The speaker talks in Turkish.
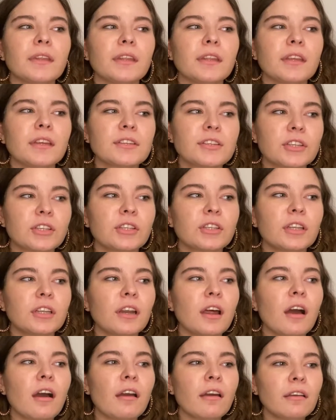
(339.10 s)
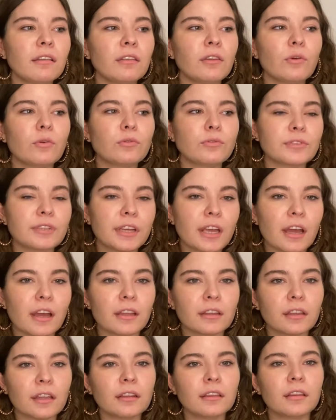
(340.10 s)
yaşadıkları hayat önceki
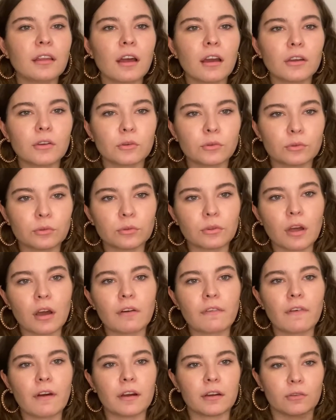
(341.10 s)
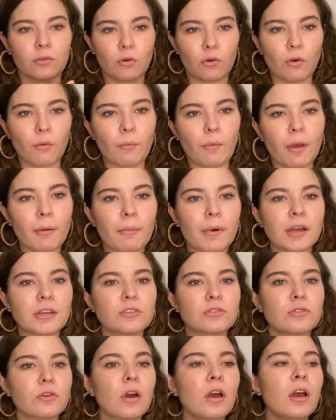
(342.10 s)
hayattan daha kötü, daha farklı olmaya
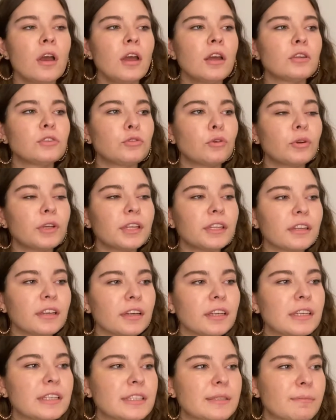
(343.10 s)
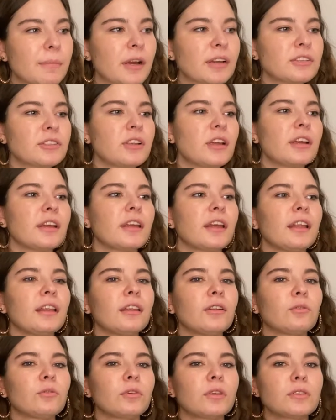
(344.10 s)
başlıyor. Çok idealist başlarken
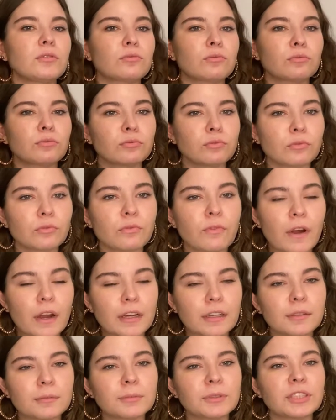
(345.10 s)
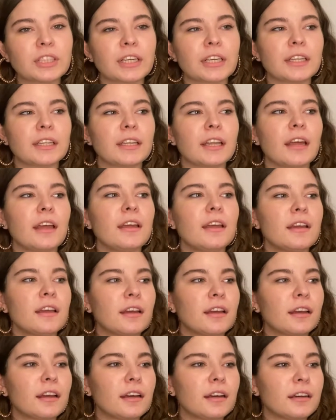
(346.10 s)
ondan sonra çok farklı bir şekilde
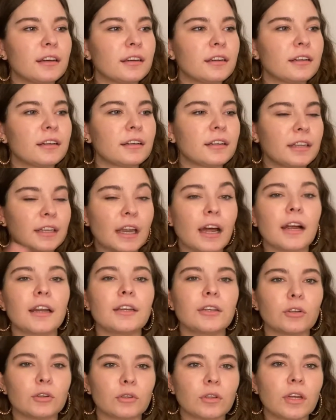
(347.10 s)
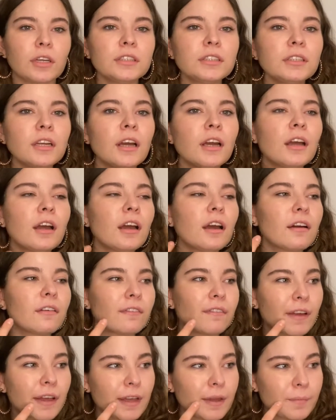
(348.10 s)
e, ilerliyorlar.
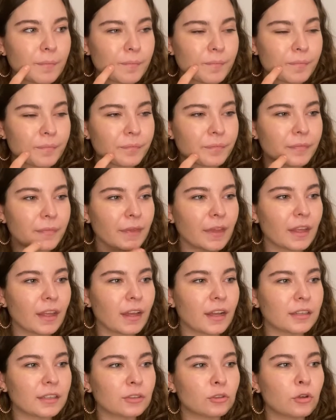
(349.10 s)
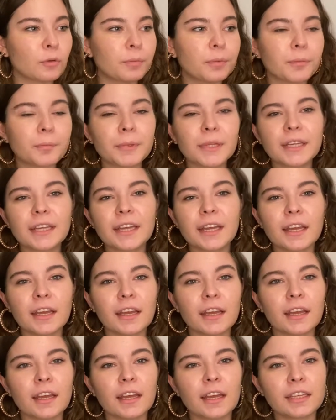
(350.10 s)
Ve yani toplumdaki
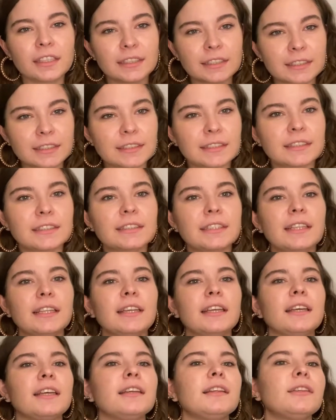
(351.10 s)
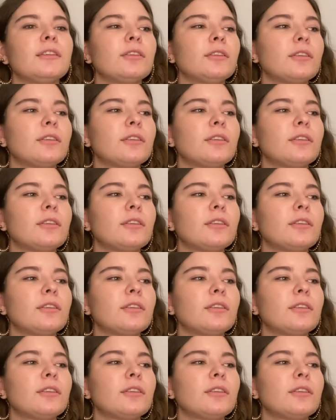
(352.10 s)
eşitsizliği,